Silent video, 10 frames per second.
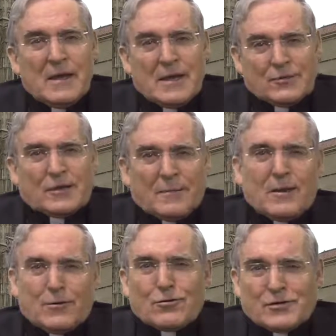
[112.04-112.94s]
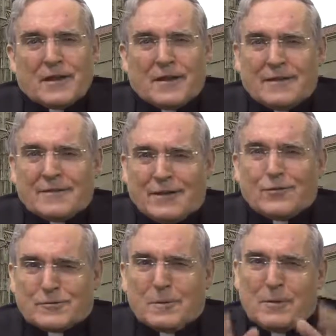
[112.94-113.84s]
Eso también nos llega de
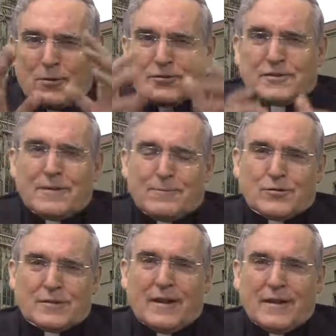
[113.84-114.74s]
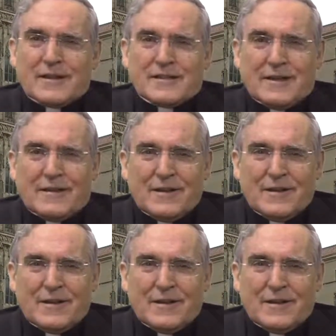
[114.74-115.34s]
los primeros tiempos de la Iglesia,